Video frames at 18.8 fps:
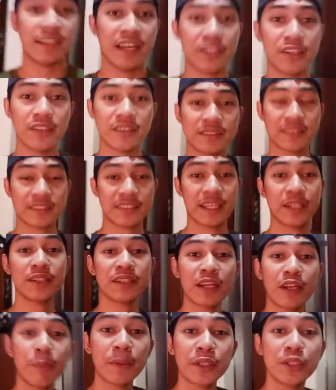Ganun,
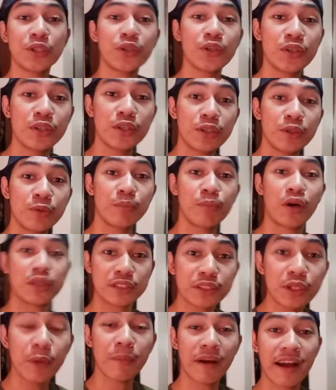ganun galapit yung
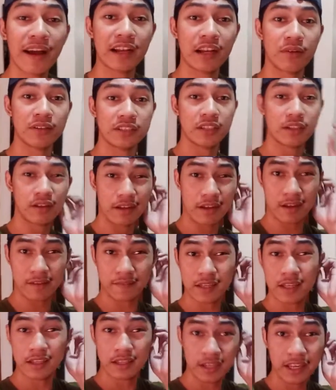boses ko mga kalakotsero kaya.
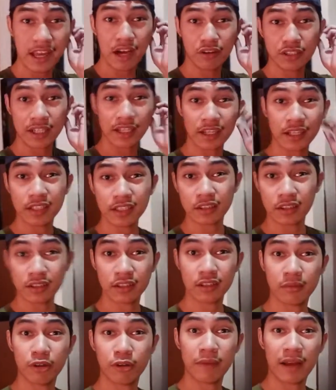Ay ako naririnig nyo,
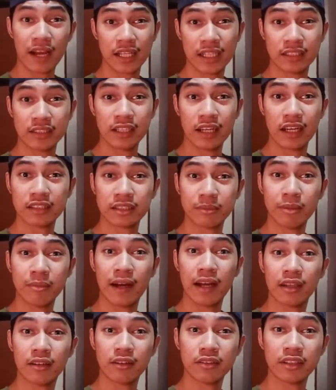ganun, kumakanta sila sa
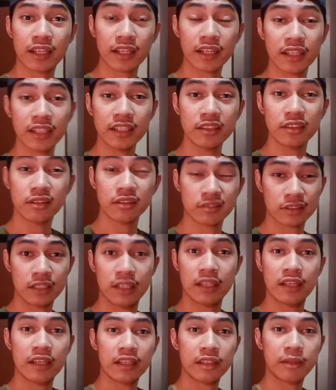baba. O, kung naririnig nyo,
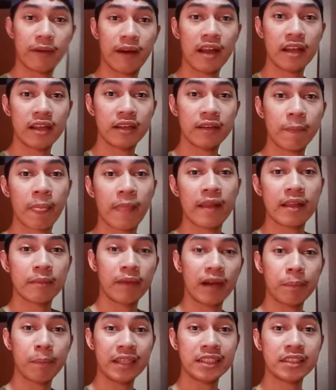di ba?
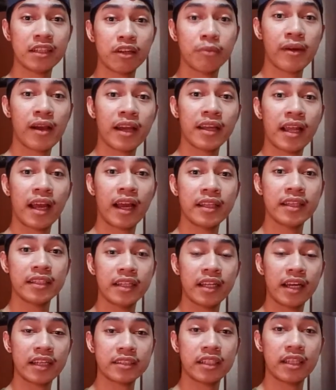Mga basic lang yung mga kinakanta
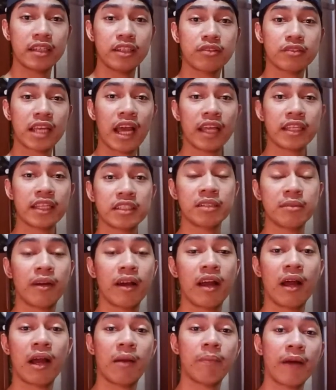nila kasi, yung sa akin kasi
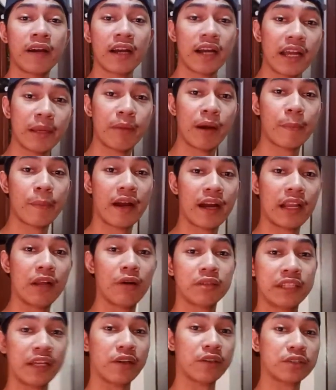mga pangkakaiba mga
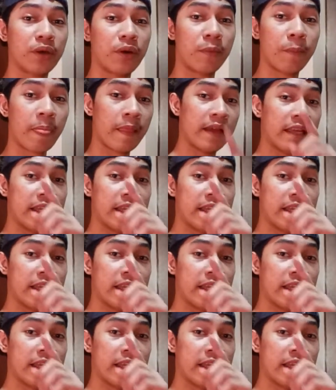kalakotsero. So,